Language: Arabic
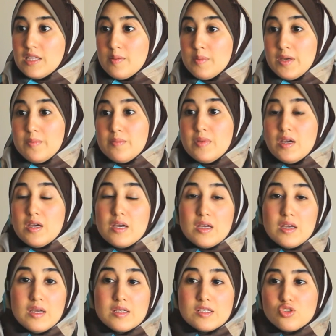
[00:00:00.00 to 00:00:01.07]
تمام
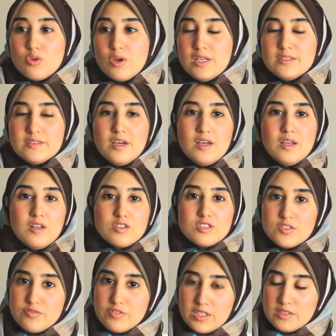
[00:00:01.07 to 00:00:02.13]
آه السؤال ده
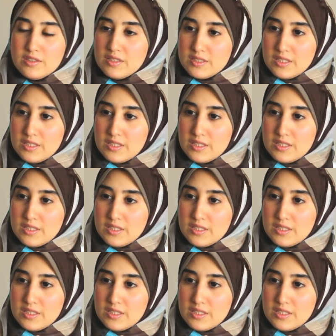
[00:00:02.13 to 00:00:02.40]
لطيف جدا